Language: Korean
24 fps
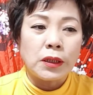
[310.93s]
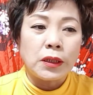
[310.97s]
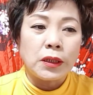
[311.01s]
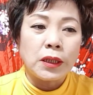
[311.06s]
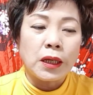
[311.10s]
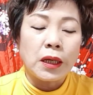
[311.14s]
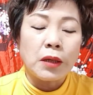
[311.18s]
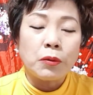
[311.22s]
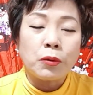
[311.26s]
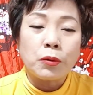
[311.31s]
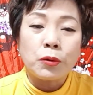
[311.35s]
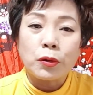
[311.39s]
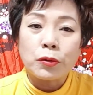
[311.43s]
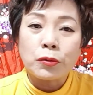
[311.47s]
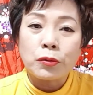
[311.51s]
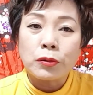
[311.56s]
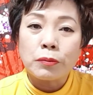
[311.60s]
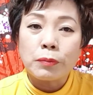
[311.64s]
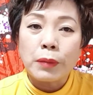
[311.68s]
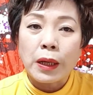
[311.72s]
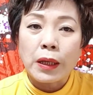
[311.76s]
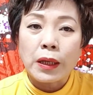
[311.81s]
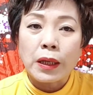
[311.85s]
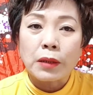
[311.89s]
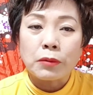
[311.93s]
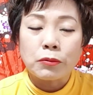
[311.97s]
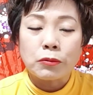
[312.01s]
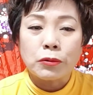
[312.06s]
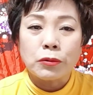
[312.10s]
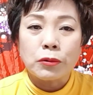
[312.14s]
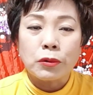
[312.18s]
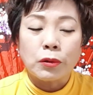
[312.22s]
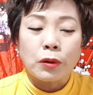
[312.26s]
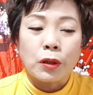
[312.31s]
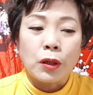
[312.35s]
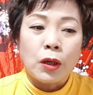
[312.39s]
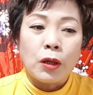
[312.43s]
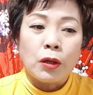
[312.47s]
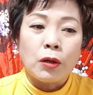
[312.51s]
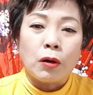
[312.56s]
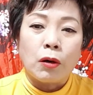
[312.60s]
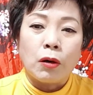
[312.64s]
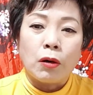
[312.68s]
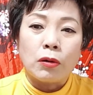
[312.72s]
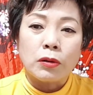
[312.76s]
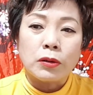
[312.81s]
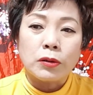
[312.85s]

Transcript: 인간고력도 많았고 어,